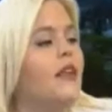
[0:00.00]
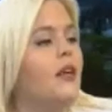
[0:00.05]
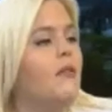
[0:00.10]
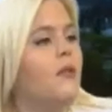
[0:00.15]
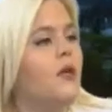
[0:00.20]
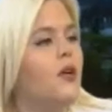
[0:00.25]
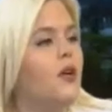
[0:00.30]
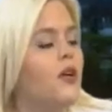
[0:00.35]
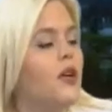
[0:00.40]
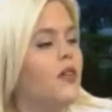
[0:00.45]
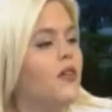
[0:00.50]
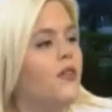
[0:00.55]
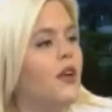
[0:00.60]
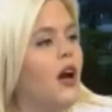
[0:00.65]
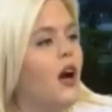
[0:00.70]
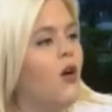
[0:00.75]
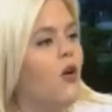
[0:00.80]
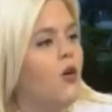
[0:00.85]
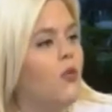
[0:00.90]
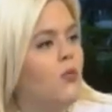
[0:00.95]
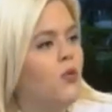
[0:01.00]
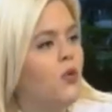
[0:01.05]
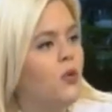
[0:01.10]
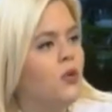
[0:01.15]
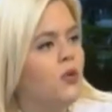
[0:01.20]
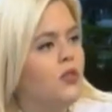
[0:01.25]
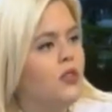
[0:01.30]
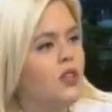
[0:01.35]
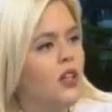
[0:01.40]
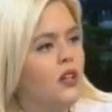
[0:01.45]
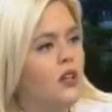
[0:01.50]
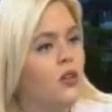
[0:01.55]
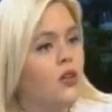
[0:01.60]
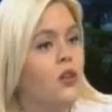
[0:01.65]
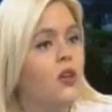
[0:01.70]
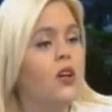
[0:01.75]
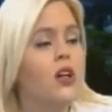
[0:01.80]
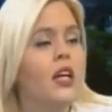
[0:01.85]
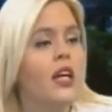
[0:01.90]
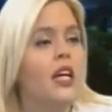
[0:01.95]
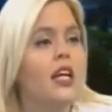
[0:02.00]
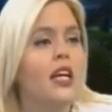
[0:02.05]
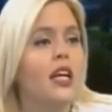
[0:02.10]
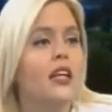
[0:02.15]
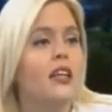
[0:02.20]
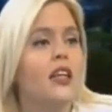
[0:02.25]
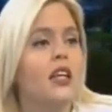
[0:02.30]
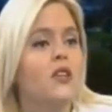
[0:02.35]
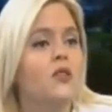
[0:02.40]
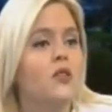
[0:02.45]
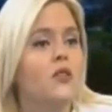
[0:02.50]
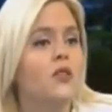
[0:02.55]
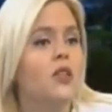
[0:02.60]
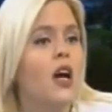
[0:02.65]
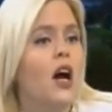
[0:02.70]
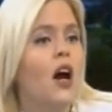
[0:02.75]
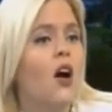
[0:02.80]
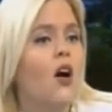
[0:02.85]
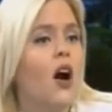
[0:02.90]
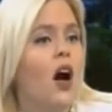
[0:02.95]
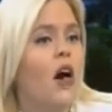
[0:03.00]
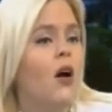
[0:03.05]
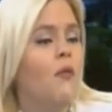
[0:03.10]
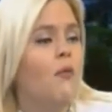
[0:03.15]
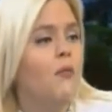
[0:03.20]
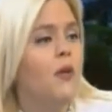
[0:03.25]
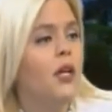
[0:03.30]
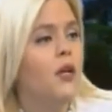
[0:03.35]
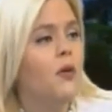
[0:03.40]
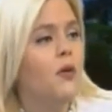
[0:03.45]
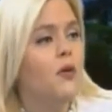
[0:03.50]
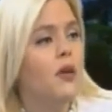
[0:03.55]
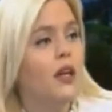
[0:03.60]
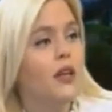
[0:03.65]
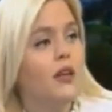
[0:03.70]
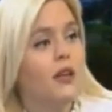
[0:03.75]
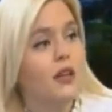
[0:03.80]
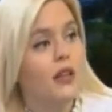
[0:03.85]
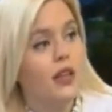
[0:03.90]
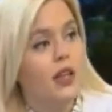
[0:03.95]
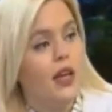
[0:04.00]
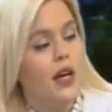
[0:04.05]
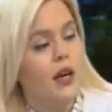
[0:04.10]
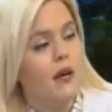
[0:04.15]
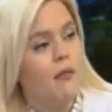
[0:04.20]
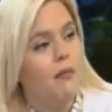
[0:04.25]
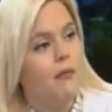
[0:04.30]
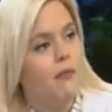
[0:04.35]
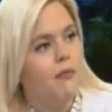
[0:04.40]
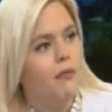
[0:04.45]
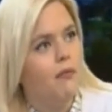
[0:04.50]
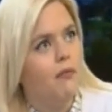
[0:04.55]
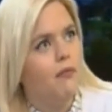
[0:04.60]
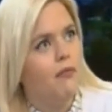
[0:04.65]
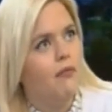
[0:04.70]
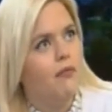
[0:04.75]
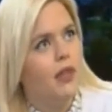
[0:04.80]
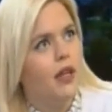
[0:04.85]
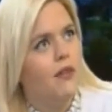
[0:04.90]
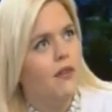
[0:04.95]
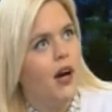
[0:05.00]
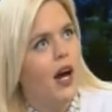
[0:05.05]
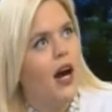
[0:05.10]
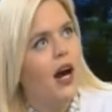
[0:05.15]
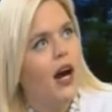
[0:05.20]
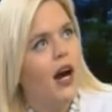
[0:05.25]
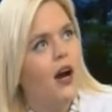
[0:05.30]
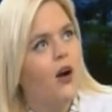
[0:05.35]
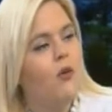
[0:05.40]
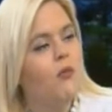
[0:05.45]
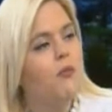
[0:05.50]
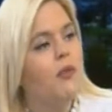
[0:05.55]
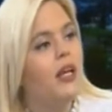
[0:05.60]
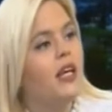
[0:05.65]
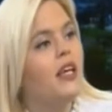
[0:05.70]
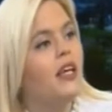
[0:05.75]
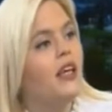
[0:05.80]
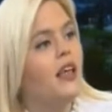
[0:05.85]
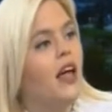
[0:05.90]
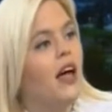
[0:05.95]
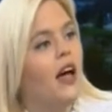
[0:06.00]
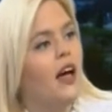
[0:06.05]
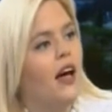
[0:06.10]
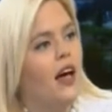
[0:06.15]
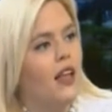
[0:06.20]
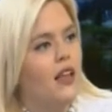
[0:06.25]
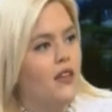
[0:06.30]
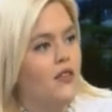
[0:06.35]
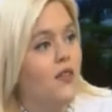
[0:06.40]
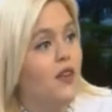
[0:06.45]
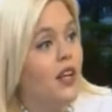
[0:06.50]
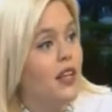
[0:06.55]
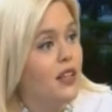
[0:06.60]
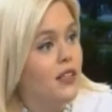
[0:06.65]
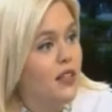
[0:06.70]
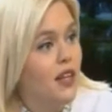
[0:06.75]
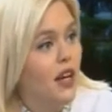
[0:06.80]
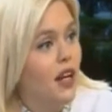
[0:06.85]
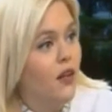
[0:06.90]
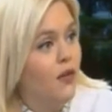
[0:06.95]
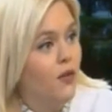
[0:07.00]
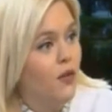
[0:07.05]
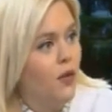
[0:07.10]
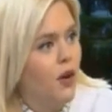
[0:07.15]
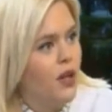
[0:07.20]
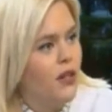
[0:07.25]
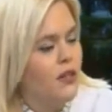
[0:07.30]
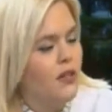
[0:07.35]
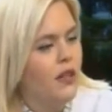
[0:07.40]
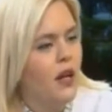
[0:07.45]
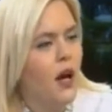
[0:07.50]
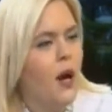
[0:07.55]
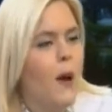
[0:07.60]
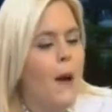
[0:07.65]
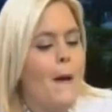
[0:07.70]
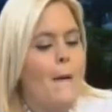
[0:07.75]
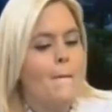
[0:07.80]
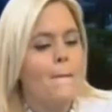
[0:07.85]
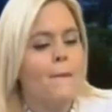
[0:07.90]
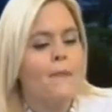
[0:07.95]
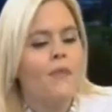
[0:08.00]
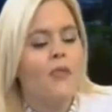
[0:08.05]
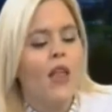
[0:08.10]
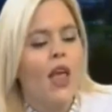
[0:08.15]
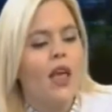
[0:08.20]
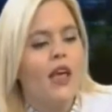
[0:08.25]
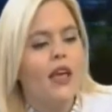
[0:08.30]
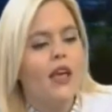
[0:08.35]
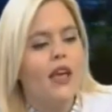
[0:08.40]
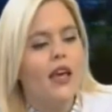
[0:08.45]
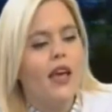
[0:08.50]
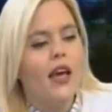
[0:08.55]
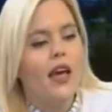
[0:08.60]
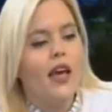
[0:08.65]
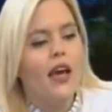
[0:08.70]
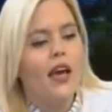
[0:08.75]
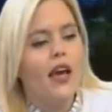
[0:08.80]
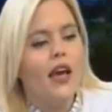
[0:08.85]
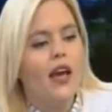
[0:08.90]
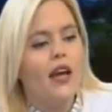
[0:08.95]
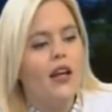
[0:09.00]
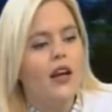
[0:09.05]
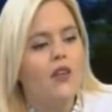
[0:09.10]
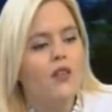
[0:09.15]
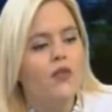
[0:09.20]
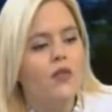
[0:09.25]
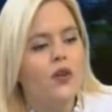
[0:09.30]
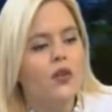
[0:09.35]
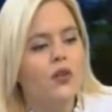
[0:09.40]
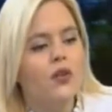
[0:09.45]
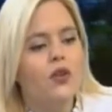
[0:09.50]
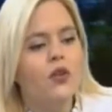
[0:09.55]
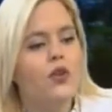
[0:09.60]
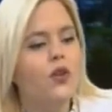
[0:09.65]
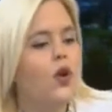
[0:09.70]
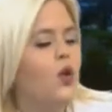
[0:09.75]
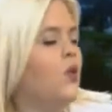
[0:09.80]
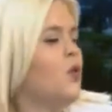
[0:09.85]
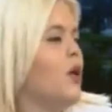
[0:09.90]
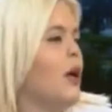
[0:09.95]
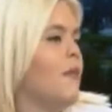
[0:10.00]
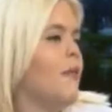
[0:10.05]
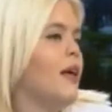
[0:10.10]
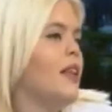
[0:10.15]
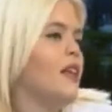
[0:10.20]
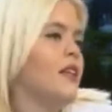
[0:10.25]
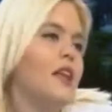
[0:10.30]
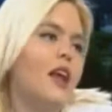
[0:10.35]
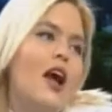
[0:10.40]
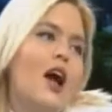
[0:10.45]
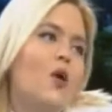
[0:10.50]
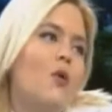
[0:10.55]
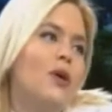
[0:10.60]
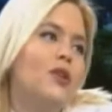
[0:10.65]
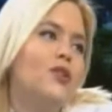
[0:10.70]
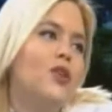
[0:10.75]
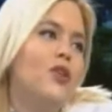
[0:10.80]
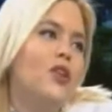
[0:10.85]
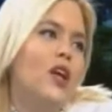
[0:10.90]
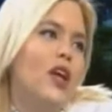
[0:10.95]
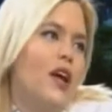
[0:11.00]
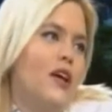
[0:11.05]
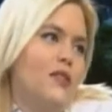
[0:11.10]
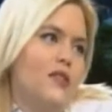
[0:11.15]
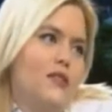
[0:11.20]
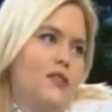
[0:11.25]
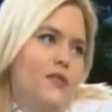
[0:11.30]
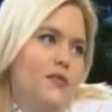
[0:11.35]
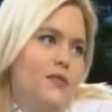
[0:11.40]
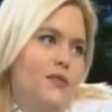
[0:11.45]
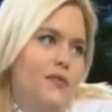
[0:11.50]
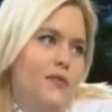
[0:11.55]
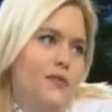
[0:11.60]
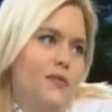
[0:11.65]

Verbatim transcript: el típico resfriado común, ¿cierto? Que está asociado a un virus de, baja complejidad, a diferencia de la influenza, que en el fondo no dura más de 3 a 4 días.